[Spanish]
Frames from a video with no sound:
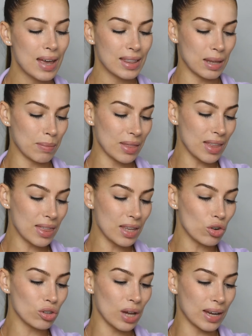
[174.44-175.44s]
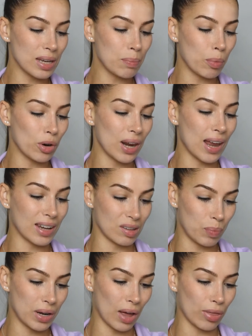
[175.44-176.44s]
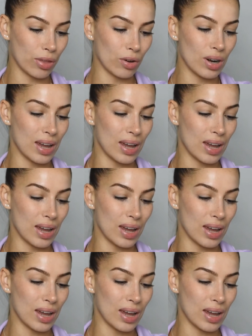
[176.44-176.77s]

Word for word: También deciros que aquí pone la expiración,